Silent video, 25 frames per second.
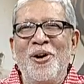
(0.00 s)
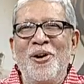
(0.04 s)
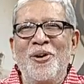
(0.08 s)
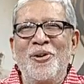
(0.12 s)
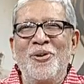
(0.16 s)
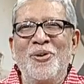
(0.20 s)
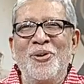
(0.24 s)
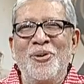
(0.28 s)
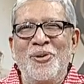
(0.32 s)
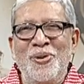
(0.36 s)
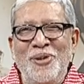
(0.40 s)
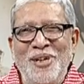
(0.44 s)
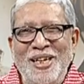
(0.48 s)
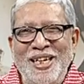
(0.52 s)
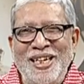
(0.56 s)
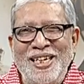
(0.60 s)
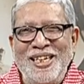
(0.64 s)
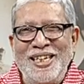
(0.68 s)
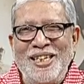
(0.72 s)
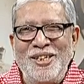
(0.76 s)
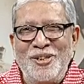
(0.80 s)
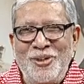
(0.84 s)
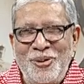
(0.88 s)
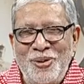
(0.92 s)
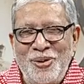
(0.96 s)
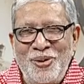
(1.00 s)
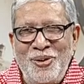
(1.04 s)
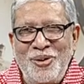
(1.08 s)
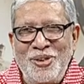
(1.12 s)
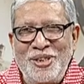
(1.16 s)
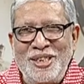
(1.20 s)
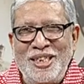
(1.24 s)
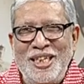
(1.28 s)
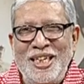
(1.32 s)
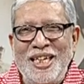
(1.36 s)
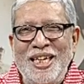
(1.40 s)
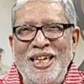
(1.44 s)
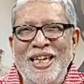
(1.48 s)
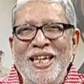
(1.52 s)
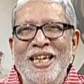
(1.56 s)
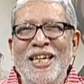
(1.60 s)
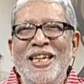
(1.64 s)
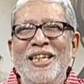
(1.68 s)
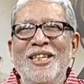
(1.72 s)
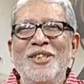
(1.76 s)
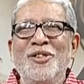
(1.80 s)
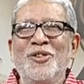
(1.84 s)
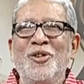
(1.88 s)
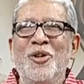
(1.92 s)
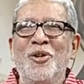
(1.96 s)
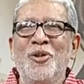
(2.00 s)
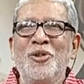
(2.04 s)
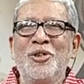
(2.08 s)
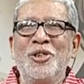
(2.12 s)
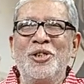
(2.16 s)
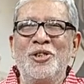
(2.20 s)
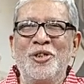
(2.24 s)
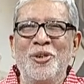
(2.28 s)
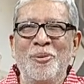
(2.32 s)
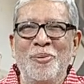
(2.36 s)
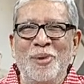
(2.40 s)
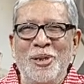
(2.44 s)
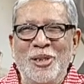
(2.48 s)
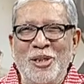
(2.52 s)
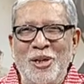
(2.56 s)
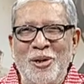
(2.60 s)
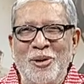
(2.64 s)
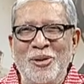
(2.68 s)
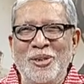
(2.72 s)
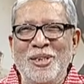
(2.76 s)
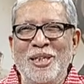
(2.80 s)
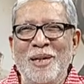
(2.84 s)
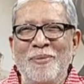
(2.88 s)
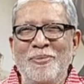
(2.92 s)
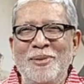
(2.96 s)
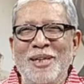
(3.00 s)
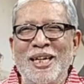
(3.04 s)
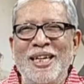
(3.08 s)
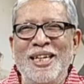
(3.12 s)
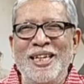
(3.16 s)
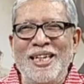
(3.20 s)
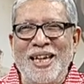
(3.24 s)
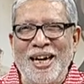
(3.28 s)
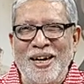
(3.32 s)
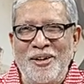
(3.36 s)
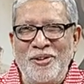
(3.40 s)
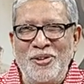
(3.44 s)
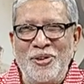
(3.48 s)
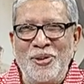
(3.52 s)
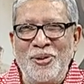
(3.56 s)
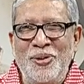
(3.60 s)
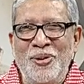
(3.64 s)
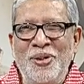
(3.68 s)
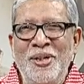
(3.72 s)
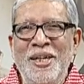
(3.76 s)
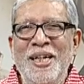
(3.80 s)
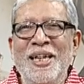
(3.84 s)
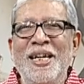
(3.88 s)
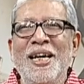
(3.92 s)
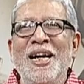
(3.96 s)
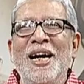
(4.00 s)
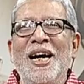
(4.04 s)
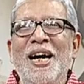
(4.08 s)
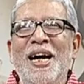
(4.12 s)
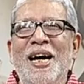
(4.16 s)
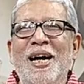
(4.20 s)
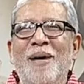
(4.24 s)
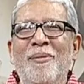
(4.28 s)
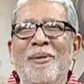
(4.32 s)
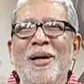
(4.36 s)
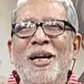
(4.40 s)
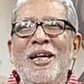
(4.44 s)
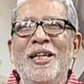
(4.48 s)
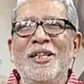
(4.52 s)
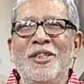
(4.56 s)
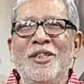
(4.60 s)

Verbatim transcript: হক খোকনকে নিয়ে শুরু হচ্ছে চলচ্চিত্র বিষয়ক সাপ্তাহিক আয়োজন আমার